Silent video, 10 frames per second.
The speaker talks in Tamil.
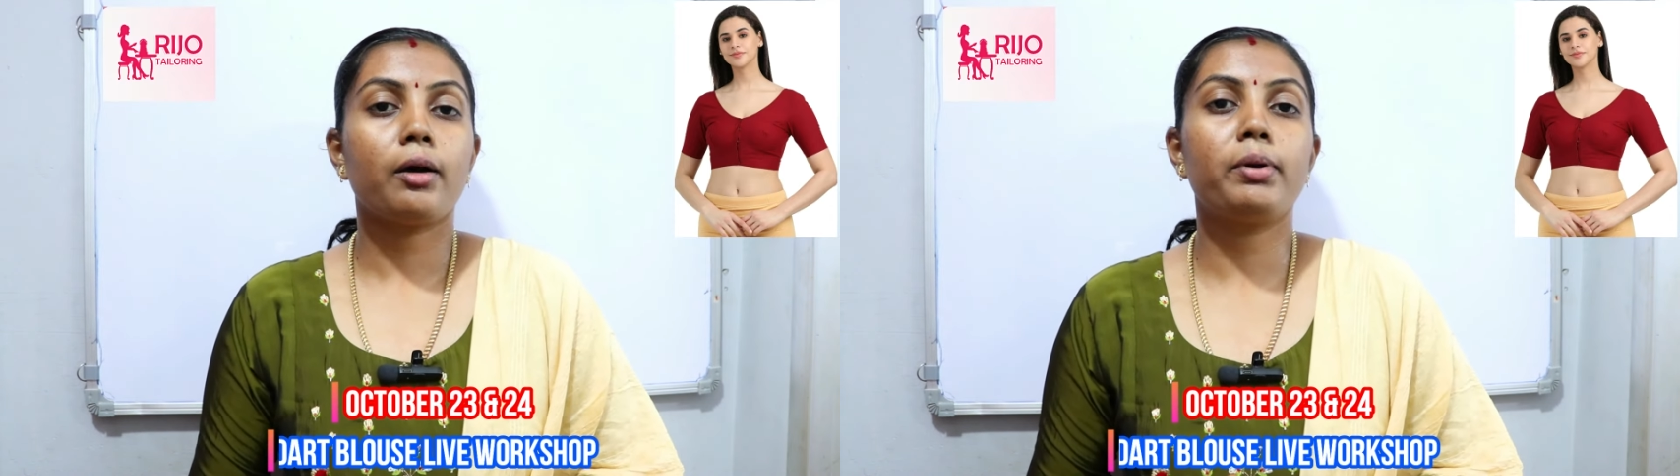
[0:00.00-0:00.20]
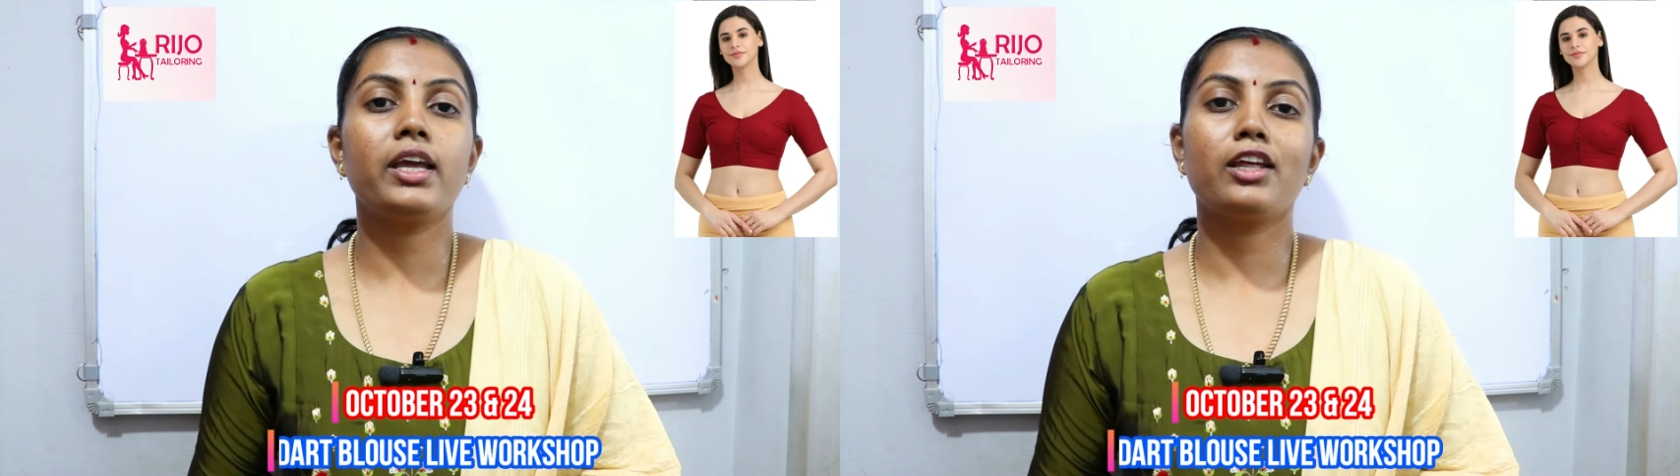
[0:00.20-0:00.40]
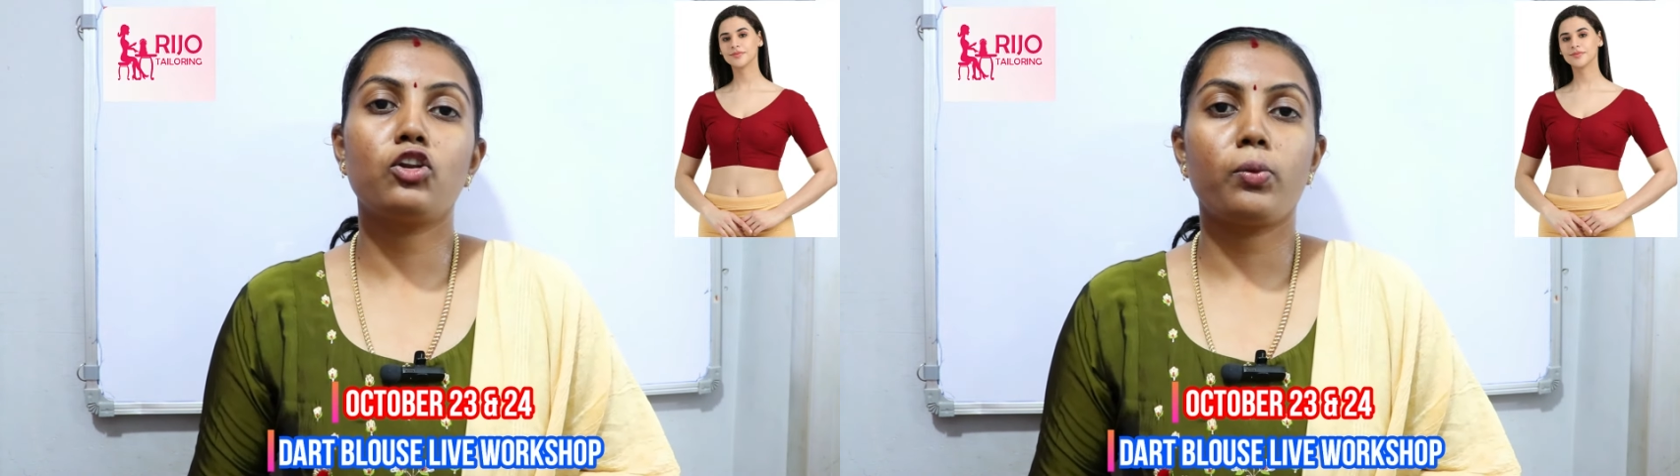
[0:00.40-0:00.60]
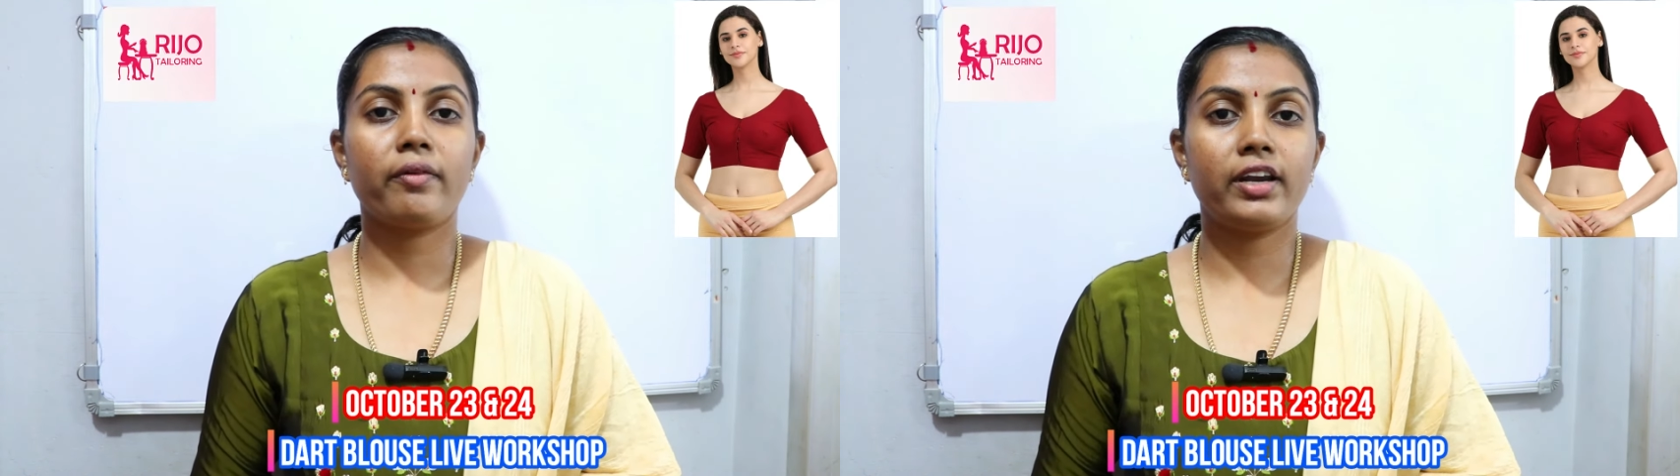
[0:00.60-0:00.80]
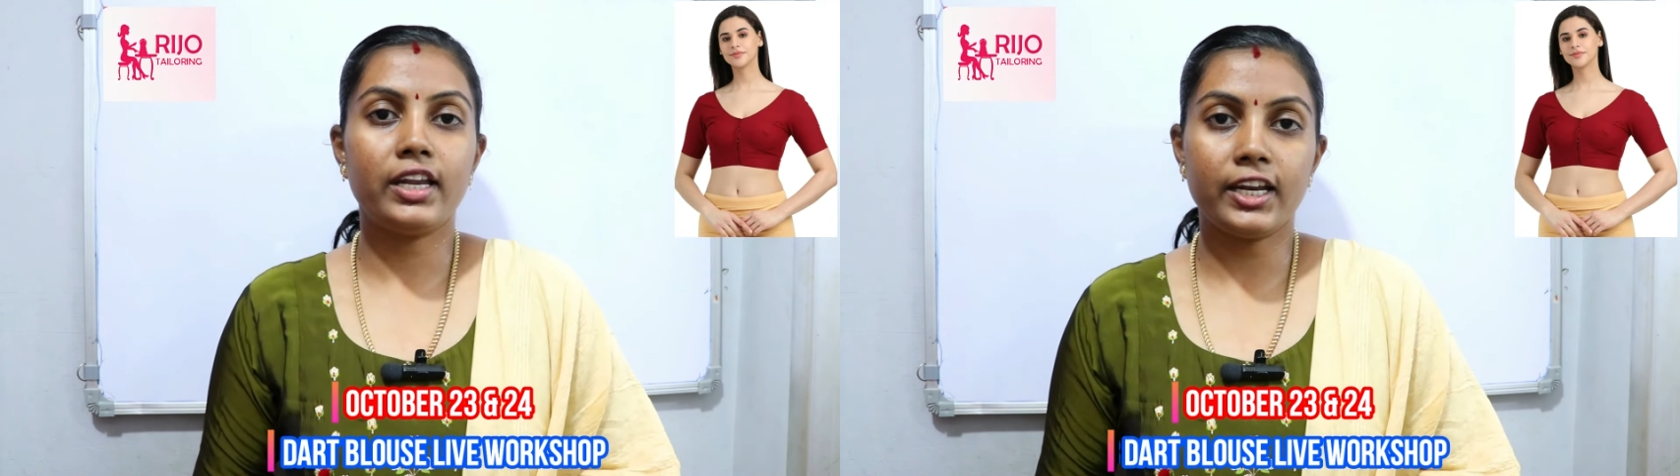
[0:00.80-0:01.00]
அப்படிங்கிறது
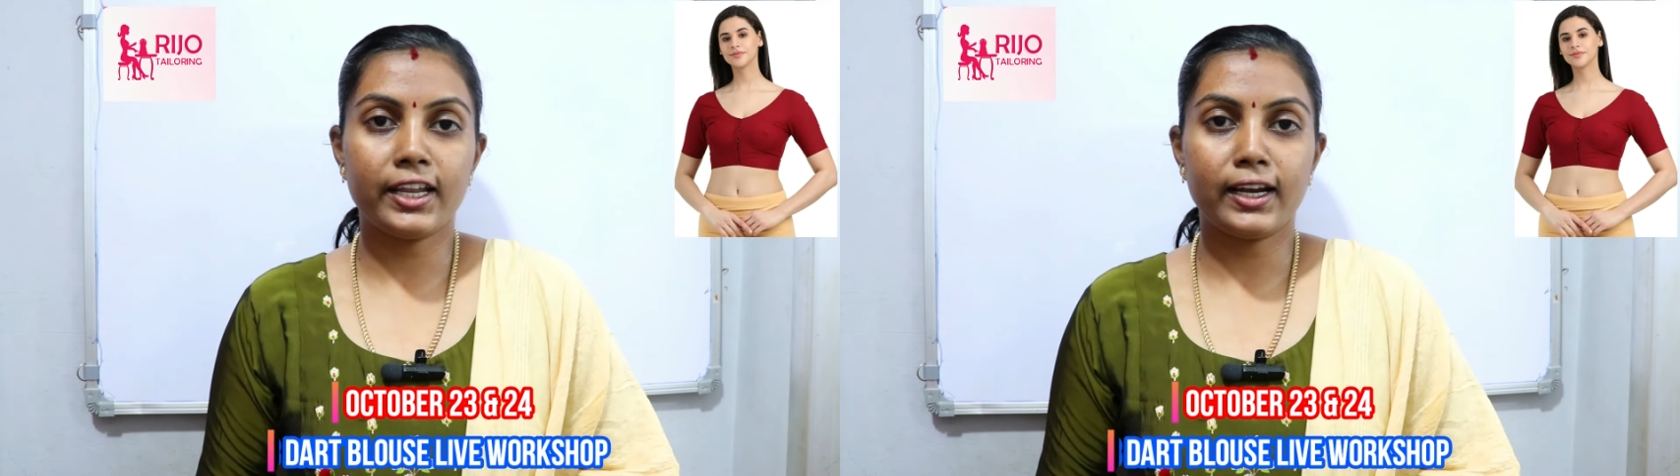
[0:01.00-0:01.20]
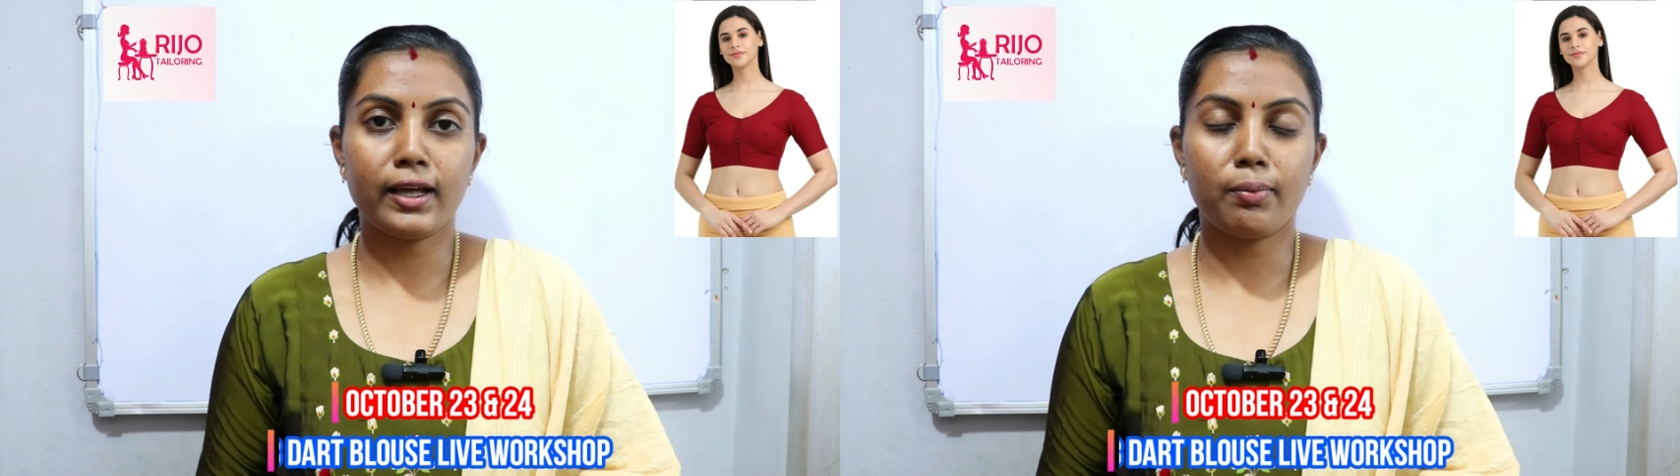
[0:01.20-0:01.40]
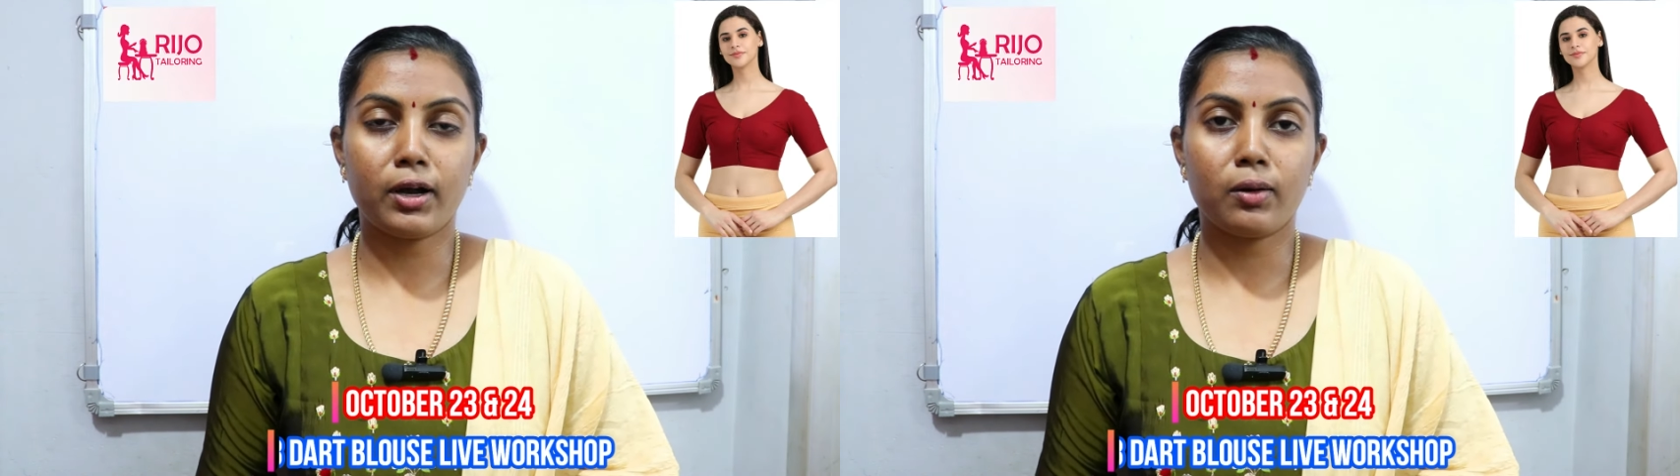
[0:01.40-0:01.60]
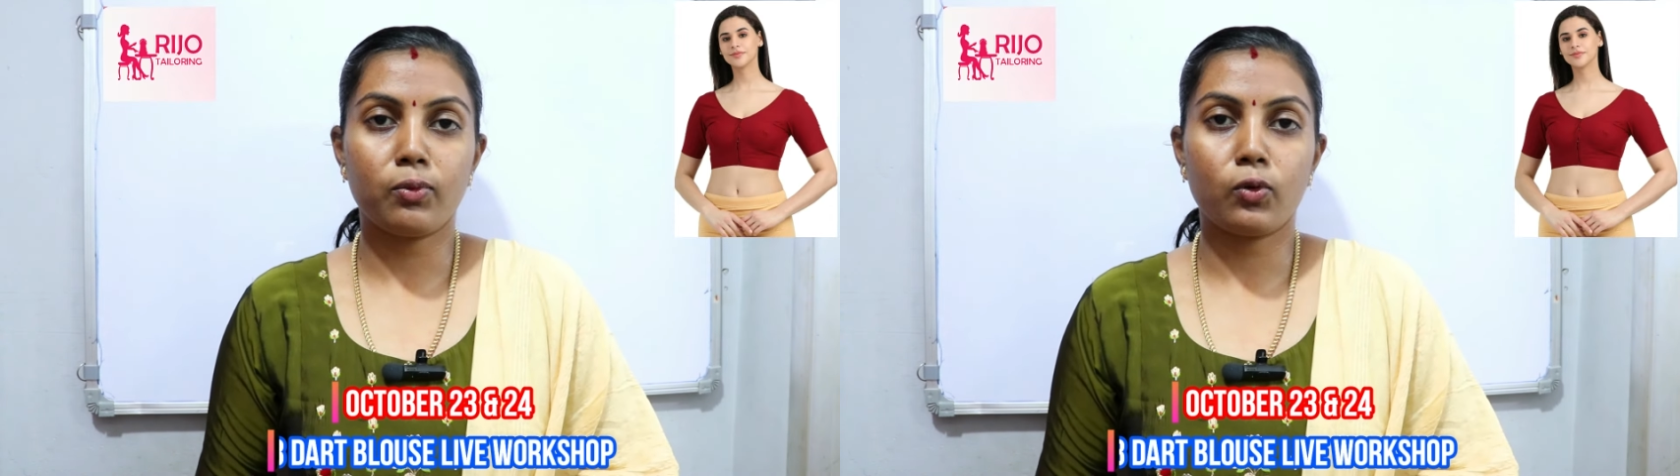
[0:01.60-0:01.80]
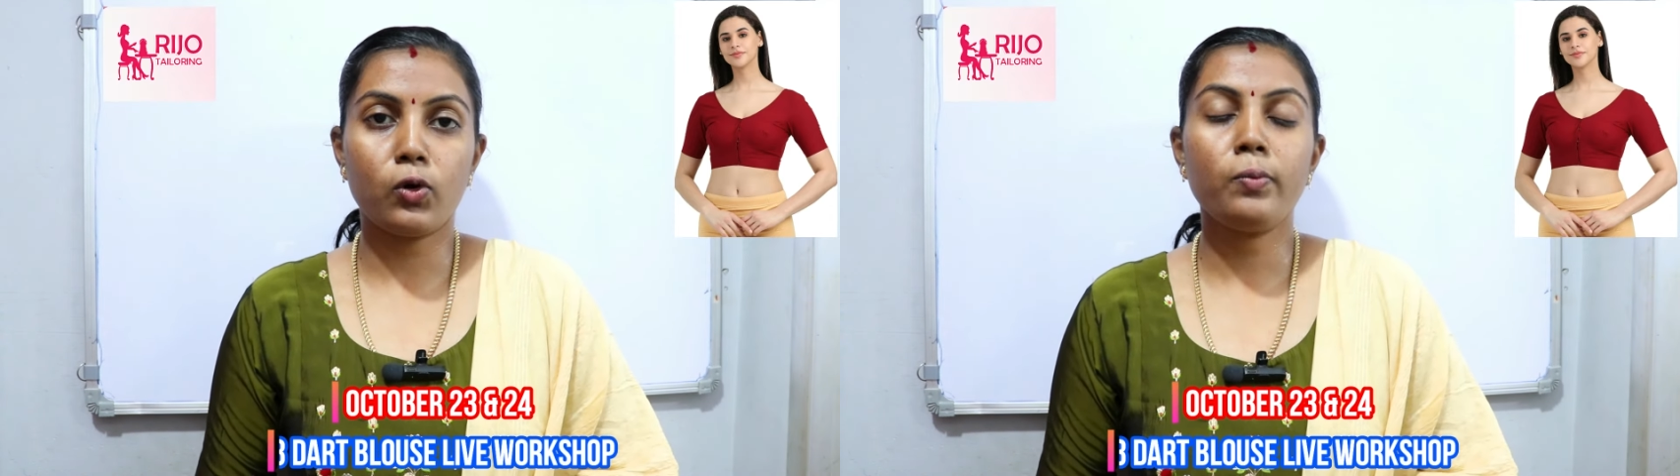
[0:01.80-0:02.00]
ரொம்பவே டீட்டெயில்டா
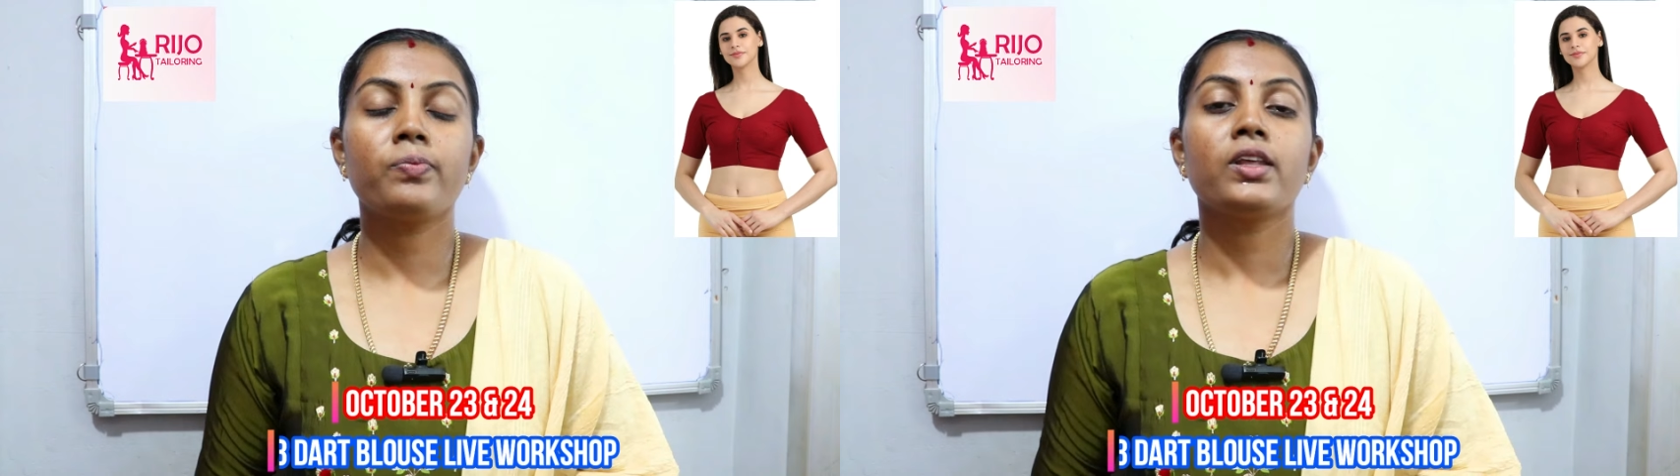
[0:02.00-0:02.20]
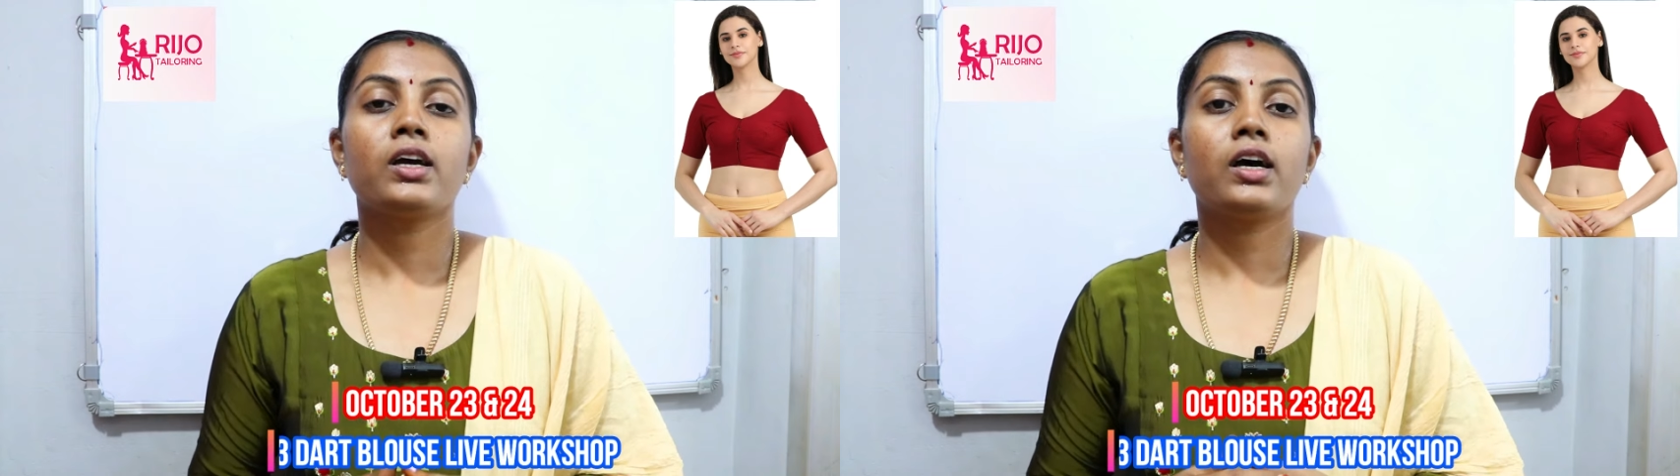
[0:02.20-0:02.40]
பார்க்க போறோம்